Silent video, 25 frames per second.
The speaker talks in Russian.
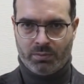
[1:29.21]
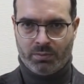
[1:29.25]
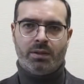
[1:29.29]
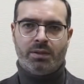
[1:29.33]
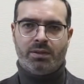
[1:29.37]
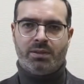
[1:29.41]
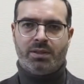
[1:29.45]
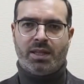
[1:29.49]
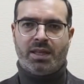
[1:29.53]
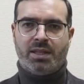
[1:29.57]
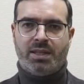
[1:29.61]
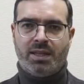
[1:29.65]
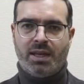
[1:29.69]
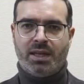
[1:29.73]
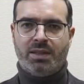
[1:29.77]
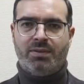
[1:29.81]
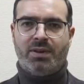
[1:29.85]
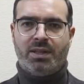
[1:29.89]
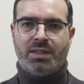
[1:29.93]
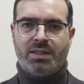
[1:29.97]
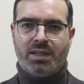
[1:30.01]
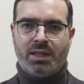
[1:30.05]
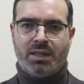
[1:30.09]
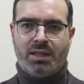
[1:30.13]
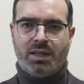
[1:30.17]
Статья
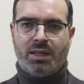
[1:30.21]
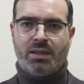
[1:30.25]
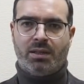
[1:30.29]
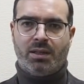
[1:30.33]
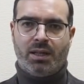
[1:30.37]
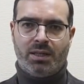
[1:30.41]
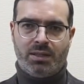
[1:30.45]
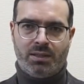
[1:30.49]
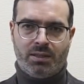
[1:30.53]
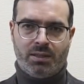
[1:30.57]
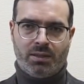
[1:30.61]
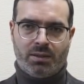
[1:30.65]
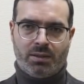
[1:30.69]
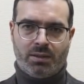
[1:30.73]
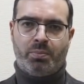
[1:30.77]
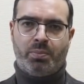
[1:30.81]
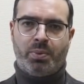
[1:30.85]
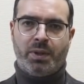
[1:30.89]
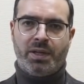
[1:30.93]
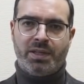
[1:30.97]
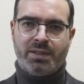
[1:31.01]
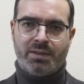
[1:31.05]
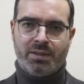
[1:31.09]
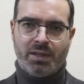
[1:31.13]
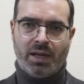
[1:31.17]
20 гласит,
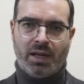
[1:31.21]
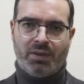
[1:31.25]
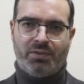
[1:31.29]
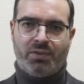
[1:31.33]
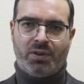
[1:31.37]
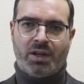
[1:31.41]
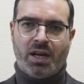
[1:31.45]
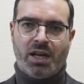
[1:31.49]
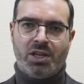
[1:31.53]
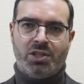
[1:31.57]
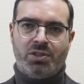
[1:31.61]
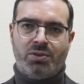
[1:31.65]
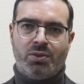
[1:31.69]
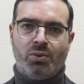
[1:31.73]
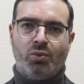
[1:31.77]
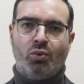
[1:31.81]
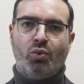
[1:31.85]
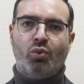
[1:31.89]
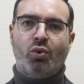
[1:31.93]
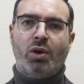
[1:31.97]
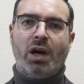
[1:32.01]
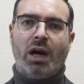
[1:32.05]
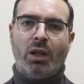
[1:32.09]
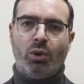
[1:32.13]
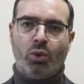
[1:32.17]
признать в качестве
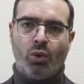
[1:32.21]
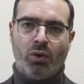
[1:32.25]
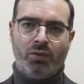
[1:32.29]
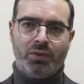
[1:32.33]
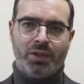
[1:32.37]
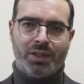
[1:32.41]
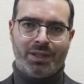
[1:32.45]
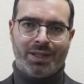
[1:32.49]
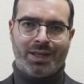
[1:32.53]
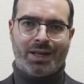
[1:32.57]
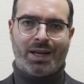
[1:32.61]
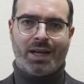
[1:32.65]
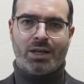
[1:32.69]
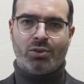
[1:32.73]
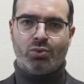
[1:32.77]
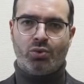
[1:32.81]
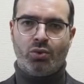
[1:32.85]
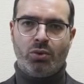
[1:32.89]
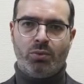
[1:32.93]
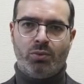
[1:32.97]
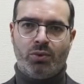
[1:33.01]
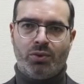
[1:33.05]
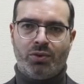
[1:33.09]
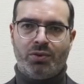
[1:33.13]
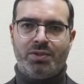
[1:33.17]
уголовно
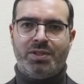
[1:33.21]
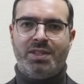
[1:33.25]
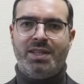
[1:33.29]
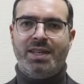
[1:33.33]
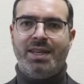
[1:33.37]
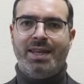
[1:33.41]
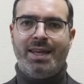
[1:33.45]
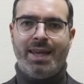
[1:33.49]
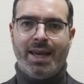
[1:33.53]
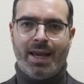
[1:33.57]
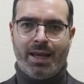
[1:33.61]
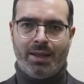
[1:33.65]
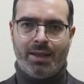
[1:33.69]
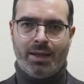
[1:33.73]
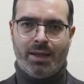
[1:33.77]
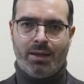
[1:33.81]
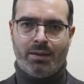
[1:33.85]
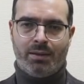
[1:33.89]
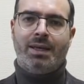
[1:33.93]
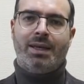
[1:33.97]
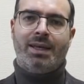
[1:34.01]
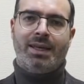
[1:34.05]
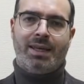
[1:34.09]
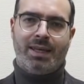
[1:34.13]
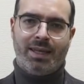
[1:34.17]
наказуемого деяния,
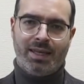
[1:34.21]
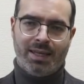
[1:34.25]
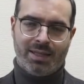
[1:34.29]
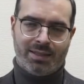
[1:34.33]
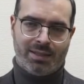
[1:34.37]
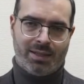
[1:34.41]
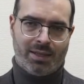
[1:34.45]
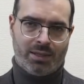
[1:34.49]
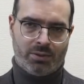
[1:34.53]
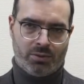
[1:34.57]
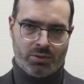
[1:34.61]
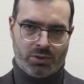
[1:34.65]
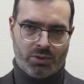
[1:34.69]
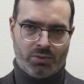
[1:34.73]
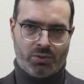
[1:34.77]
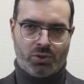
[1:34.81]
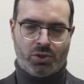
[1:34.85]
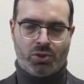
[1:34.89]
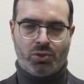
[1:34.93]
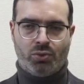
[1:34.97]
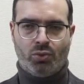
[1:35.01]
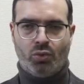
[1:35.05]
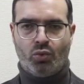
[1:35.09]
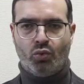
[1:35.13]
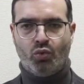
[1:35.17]
если оно
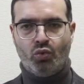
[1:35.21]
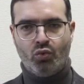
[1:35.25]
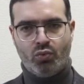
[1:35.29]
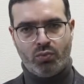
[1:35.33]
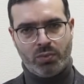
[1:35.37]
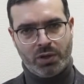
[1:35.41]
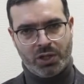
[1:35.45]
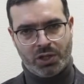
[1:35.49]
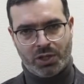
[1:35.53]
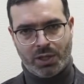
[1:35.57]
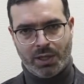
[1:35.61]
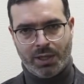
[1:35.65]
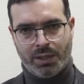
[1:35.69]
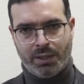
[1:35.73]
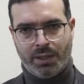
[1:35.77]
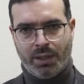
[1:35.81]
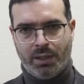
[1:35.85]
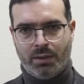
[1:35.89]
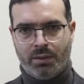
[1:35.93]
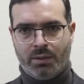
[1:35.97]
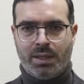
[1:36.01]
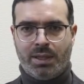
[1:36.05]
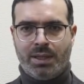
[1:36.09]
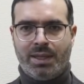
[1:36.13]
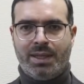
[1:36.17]
совершено умышленно,
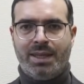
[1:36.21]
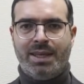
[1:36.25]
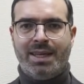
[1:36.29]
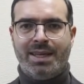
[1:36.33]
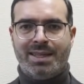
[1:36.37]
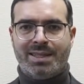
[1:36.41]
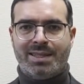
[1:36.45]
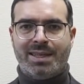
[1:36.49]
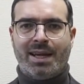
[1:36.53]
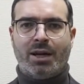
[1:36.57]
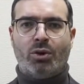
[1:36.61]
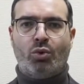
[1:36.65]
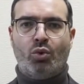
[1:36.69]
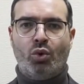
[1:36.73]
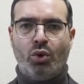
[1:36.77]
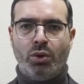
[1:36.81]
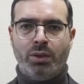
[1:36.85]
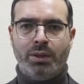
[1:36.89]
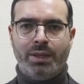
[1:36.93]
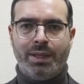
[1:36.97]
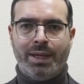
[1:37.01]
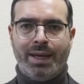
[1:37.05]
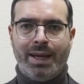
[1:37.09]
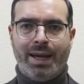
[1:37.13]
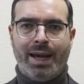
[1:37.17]

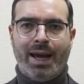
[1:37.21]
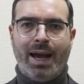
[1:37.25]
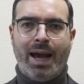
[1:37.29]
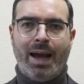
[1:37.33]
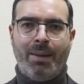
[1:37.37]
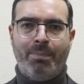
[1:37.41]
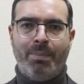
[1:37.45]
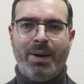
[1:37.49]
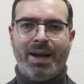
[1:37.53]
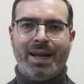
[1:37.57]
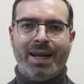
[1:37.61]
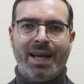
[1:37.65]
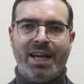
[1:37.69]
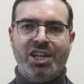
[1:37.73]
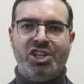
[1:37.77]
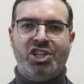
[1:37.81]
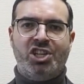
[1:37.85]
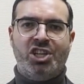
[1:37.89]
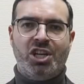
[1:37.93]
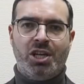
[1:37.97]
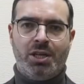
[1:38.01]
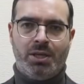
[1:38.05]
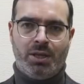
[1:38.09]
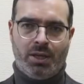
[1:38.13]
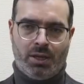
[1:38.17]
незаконное
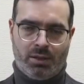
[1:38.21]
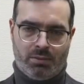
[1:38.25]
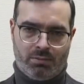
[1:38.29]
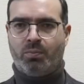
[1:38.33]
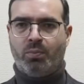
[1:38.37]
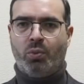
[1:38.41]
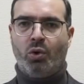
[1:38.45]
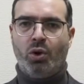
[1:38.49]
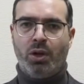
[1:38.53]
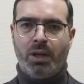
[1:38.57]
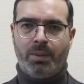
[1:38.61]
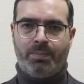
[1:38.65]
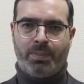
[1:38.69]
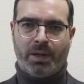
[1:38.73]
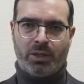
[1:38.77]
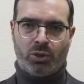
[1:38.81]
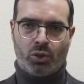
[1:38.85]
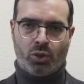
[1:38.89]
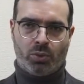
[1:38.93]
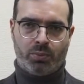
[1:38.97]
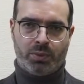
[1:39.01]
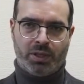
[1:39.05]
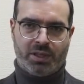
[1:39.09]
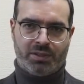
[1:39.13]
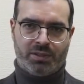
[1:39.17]
обогащение. Более
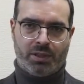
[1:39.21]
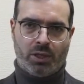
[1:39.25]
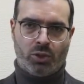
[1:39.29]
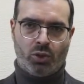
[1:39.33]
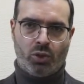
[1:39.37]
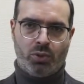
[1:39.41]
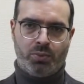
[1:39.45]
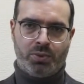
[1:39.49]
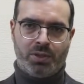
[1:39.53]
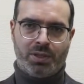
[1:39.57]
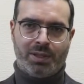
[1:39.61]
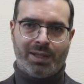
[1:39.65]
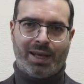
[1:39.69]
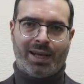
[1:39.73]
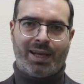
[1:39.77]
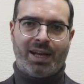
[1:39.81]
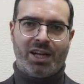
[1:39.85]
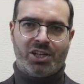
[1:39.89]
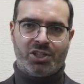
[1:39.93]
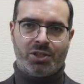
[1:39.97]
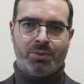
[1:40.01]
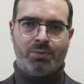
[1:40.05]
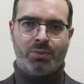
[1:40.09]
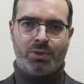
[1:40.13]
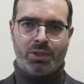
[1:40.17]
подробно остановимся на
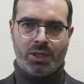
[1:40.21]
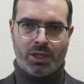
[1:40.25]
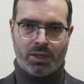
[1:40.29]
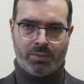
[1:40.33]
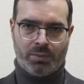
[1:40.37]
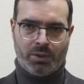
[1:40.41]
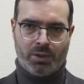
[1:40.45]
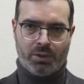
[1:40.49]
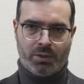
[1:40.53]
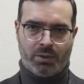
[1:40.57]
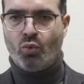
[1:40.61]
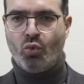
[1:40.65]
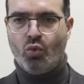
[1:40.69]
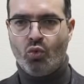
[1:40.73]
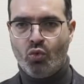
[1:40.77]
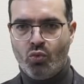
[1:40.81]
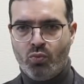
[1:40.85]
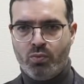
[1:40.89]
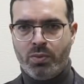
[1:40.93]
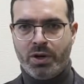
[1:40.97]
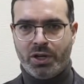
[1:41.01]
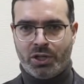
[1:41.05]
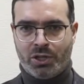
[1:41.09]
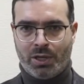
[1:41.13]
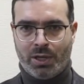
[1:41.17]
каждом термине.
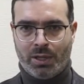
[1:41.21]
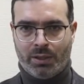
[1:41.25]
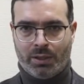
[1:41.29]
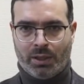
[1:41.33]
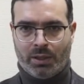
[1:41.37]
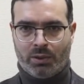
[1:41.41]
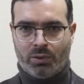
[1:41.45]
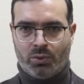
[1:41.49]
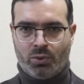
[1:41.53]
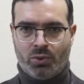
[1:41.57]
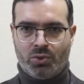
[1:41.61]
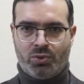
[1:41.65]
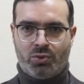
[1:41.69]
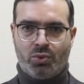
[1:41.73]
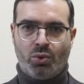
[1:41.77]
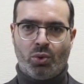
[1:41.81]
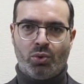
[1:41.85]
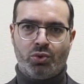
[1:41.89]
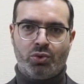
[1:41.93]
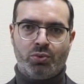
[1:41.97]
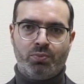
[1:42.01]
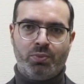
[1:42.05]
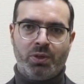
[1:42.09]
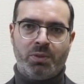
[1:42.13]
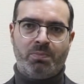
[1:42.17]
Умышленно, то есть
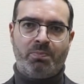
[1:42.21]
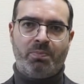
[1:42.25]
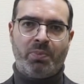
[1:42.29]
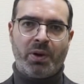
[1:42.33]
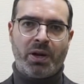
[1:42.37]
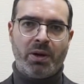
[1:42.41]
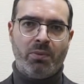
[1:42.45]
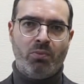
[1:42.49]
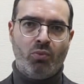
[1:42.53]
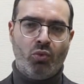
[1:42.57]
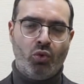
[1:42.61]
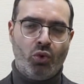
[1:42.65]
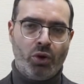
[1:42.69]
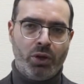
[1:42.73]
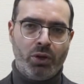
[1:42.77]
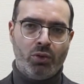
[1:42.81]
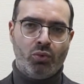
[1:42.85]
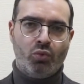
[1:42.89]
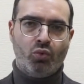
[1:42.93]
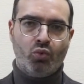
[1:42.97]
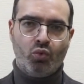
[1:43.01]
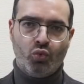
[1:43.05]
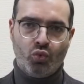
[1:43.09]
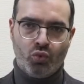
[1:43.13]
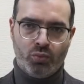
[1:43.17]
должен быть прямой
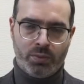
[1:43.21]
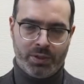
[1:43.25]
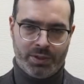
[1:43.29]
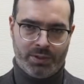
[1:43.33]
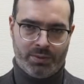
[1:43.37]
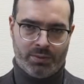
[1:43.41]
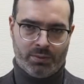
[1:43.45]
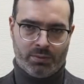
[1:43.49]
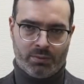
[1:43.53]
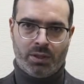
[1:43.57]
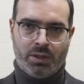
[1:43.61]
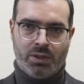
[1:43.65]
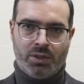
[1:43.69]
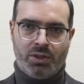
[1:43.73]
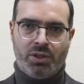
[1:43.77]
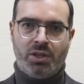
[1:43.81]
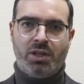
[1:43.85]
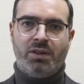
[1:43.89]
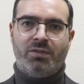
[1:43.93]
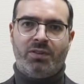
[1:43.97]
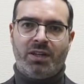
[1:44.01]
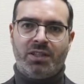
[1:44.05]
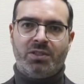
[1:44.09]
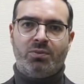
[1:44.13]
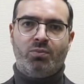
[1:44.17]
умысел.
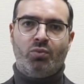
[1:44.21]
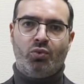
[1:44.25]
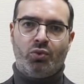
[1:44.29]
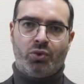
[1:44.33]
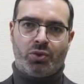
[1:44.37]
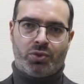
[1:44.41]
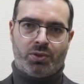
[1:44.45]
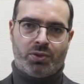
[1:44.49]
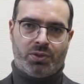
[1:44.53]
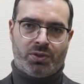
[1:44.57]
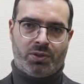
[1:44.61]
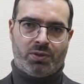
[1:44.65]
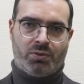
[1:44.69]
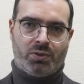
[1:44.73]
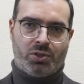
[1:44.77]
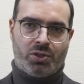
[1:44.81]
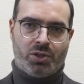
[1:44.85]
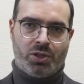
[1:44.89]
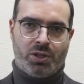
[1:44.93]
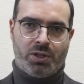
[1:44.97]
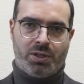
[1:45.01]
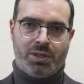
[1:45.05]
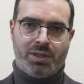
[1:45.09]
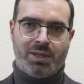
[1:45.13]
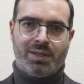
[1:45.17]
Невозможно
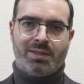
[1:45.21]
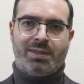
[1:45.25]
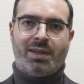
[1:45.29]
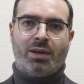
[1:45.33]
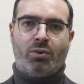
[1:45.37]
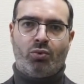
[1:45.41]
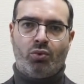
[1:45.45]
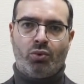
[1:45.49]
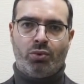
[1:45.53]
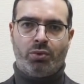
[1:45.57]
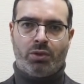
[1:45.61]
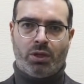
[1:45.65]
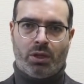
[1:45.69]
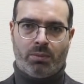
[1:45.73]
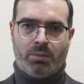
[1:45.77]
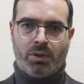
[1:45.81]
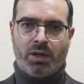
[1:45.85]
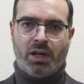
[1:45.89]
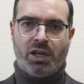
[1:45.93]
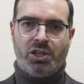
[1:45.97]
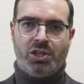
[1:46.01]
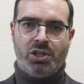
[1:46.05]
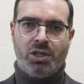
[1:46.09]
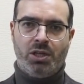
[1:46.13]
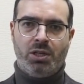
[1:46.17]
совершить незаконное
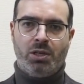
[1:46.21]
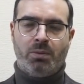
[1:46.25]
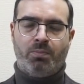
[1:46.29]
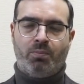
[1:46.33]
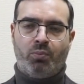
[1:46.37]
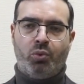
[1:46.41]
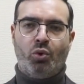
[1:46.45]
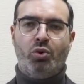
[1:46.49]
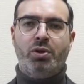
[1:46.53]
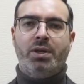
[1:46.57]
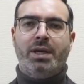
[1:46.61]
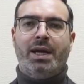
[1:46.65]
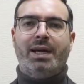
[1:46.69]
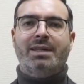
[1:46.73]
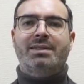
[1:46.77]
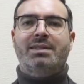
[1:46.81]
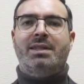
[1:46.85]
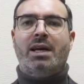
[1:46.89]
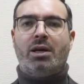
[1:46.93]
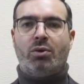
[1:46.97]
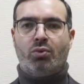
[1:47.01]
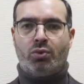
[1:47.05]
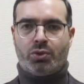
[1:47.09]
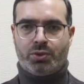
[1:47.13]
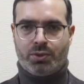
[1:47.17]
обогащение по
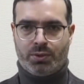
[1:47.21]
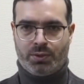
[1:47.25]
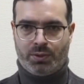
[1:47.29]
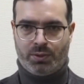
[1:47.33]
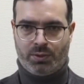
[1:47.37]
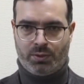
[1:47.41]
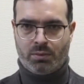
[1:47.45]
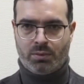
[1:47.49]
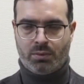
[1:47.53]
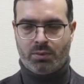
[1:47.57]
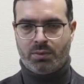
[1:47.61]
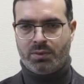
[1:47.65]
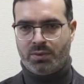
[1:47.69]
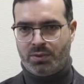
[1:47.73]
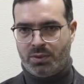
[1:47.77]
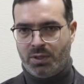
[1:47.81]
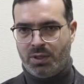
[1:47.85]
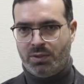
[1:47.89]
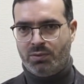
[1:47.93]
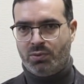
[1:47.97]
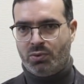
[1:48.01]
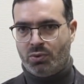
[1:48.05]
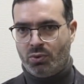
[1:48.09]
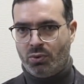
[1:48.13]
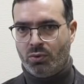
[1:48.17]
неосторожности.
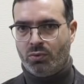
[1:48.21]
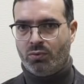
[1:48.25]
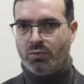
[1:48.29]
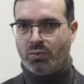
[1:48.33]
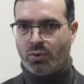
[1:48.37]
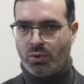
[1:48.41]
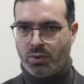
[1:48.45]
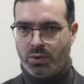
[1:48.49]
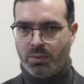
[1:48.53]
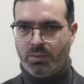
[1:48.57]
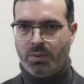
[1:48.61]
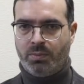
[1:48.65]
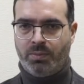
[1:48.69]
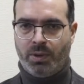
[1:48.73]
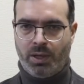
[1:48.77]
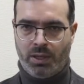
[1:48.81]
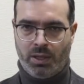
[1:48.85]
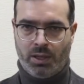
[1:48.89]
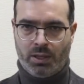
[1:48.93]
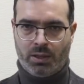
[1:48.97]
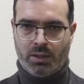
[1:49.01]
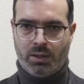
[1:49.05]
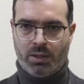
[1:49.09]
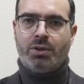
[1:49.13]
Здесь все вроде бы понятно.